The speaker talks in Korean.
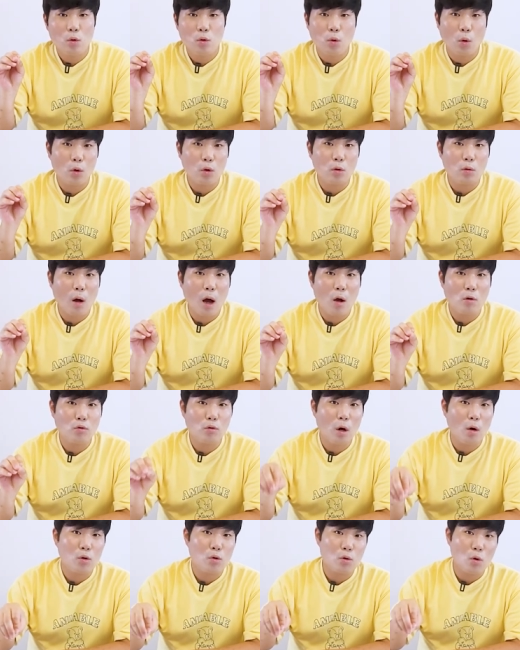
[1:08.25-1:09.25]
요것도
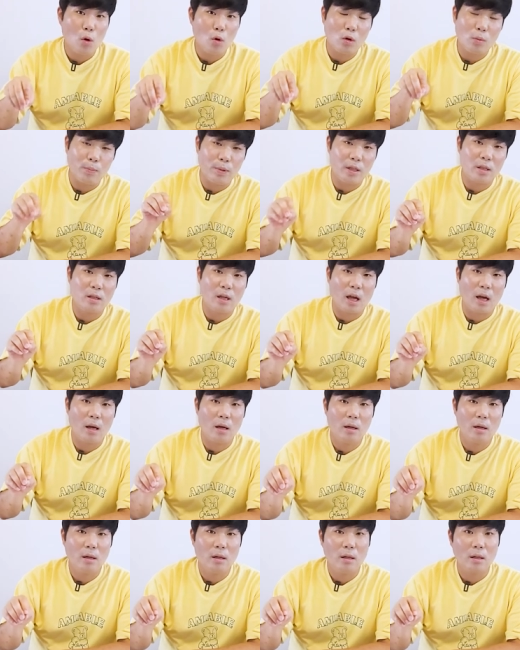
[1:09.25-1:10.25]
한국하고 조금
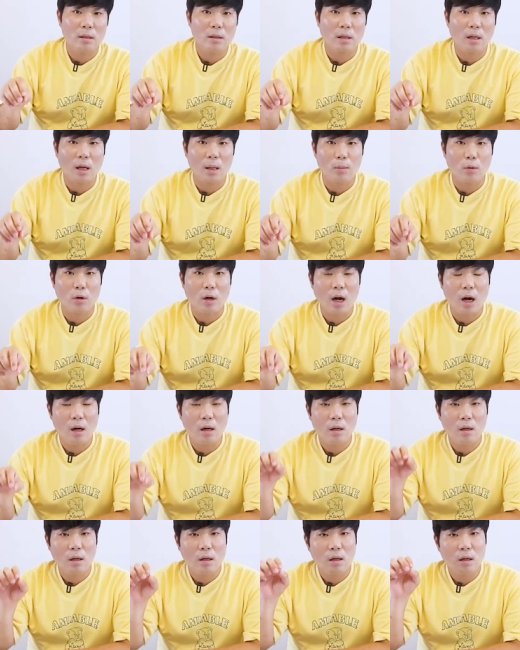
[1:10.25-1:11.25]
비슷해
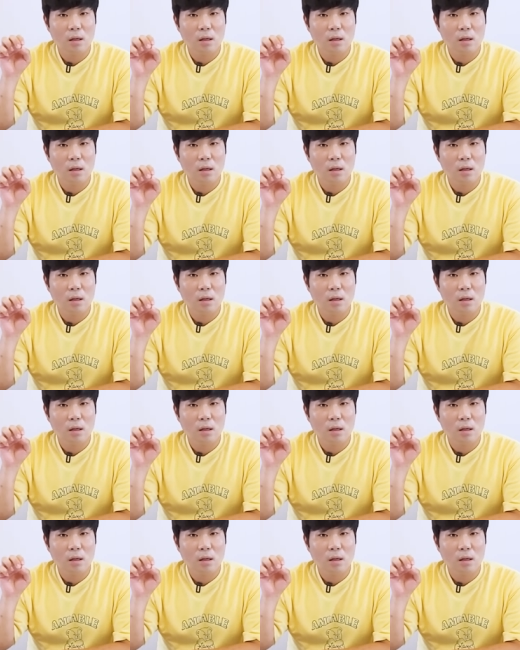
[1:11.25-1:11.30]
따라해볼까?